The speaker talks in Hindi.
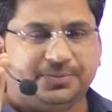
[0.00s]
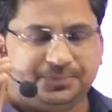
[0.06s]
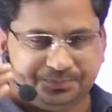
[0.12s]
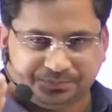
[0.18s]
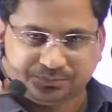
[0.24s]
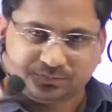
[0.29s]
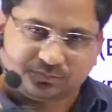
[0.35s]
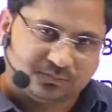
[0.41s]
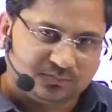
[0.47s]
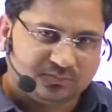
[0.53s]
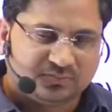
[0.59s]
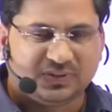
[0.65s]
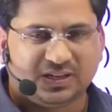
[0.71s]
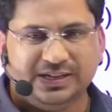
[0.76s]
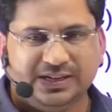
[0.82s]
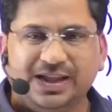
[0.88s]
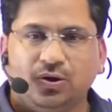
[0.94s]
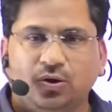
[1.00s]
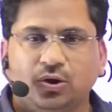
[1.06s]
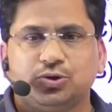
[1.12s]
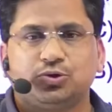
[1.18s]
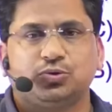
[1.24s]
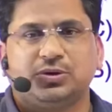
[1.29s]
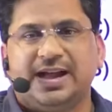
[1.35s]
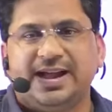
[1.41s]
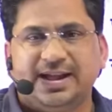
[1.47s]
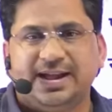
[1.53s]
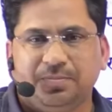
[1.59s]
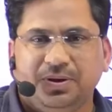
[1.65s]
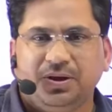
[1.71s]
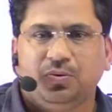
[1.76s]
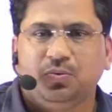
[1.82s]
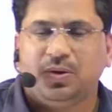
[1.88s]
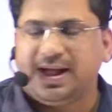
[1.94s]
है ये हो चुका है
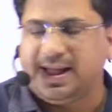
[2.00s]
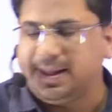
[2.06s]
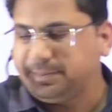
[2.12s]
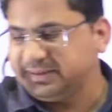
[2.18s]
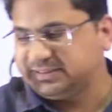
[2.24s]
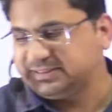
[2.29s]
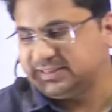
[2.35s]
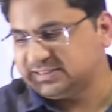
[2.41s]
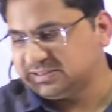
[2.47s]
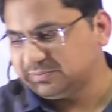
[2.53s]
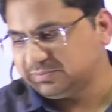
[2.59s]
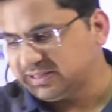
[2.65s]
अभी हुआ है पिछले